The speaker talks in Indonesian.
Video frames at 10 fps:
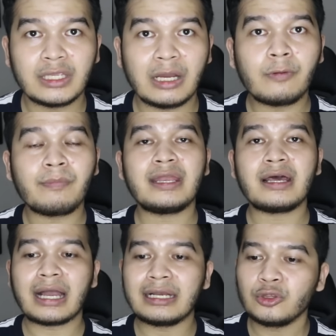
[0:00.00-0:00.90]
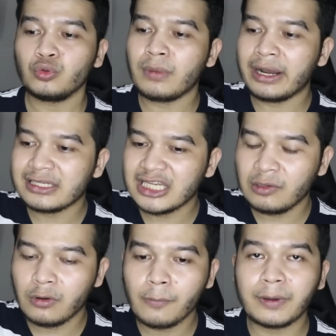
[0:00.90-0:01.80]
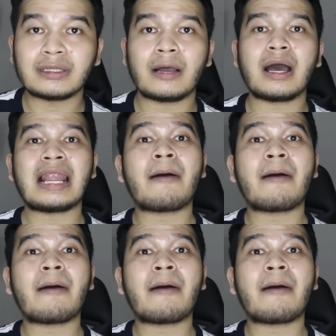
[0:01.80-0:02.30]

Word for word: Yang membedakan itu Malaysia di bawah pertama